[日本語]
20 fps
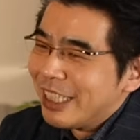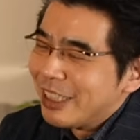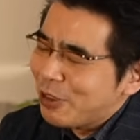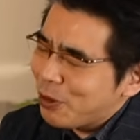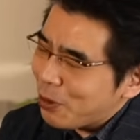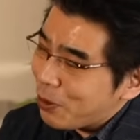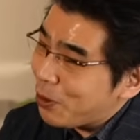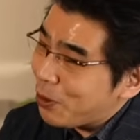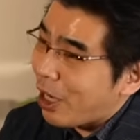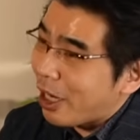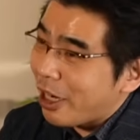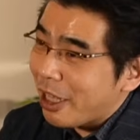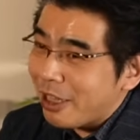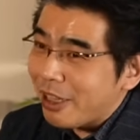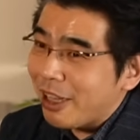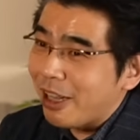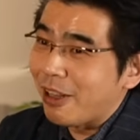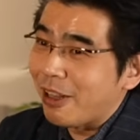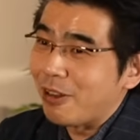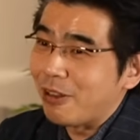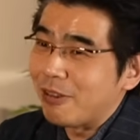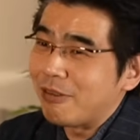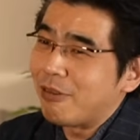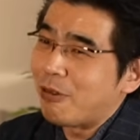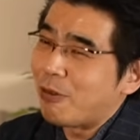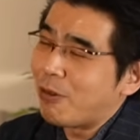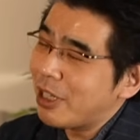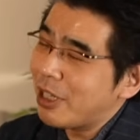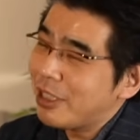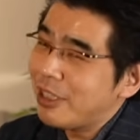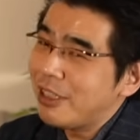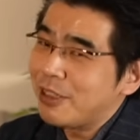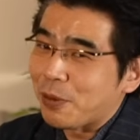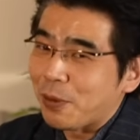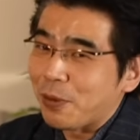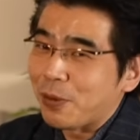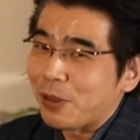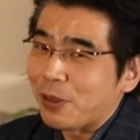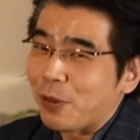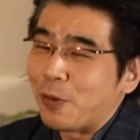ちょっとあれおかしい
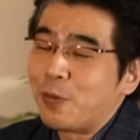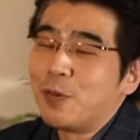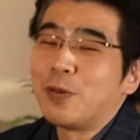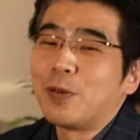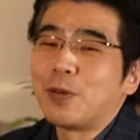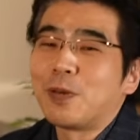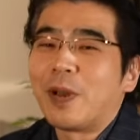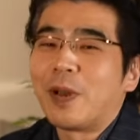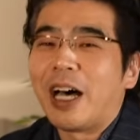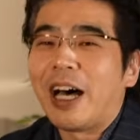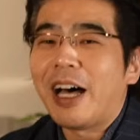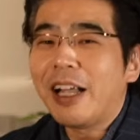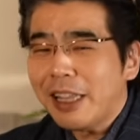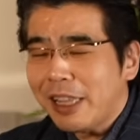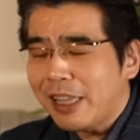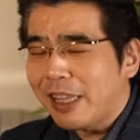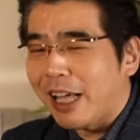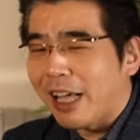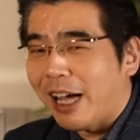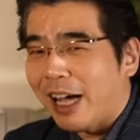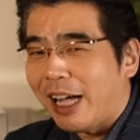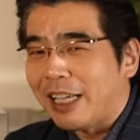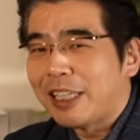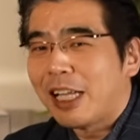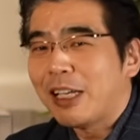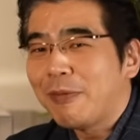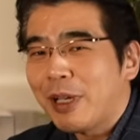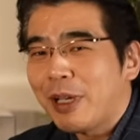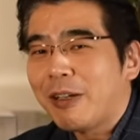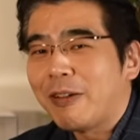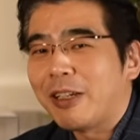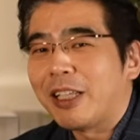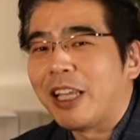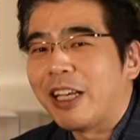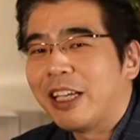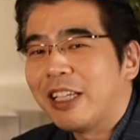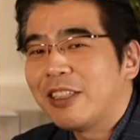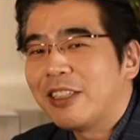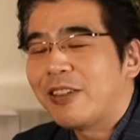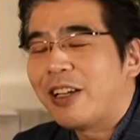ぞって思うことはあって当たり前なわけで
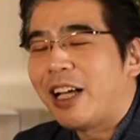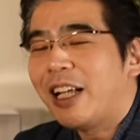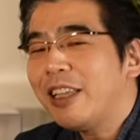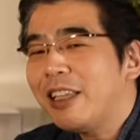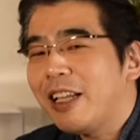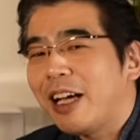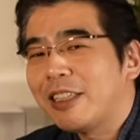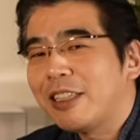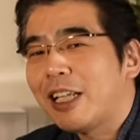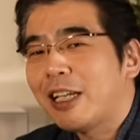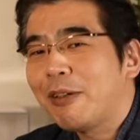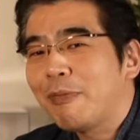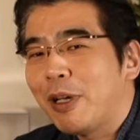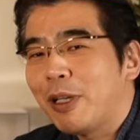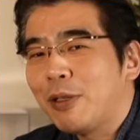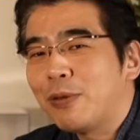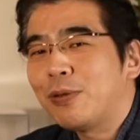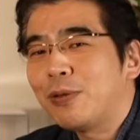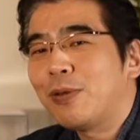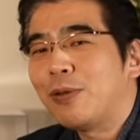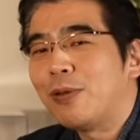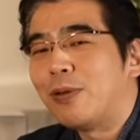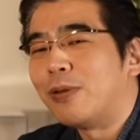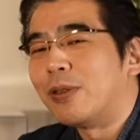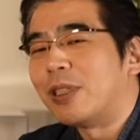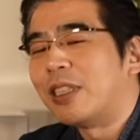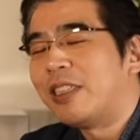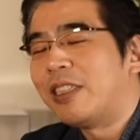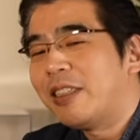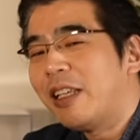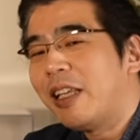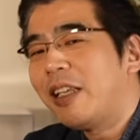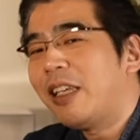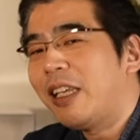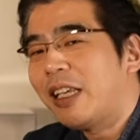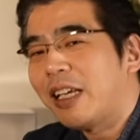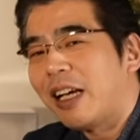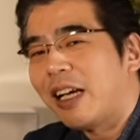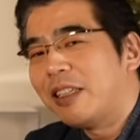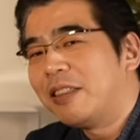ねそのあって当たり前のことを自然
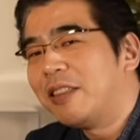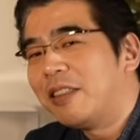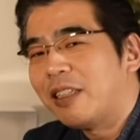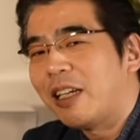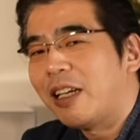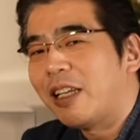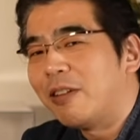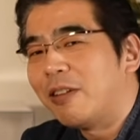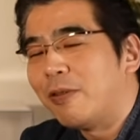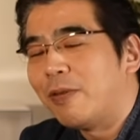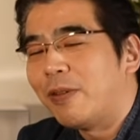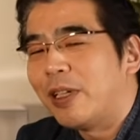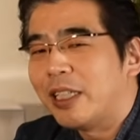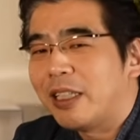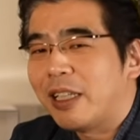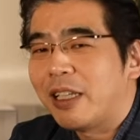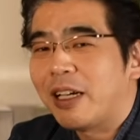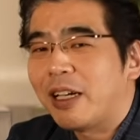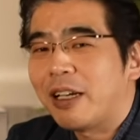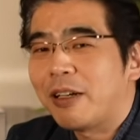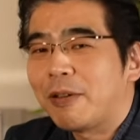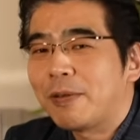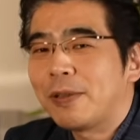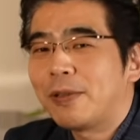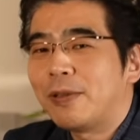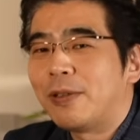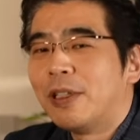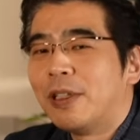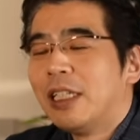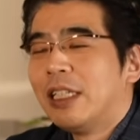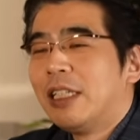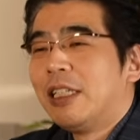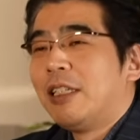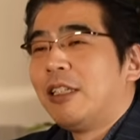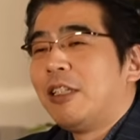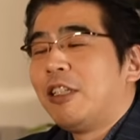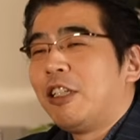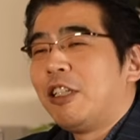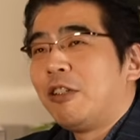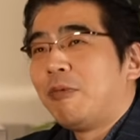に感じられるお相手だからこそ
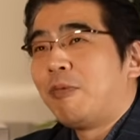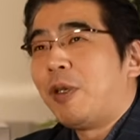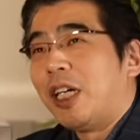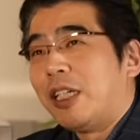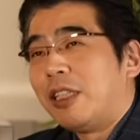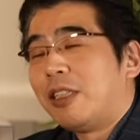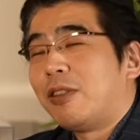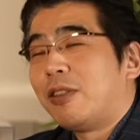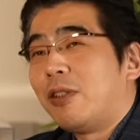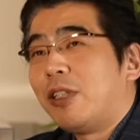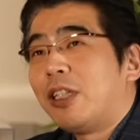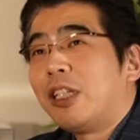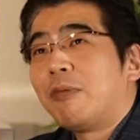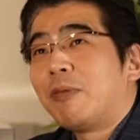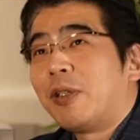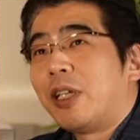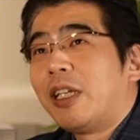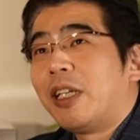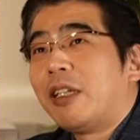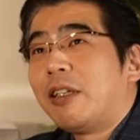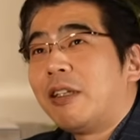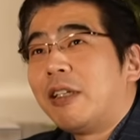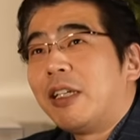まあ一緒にいてもね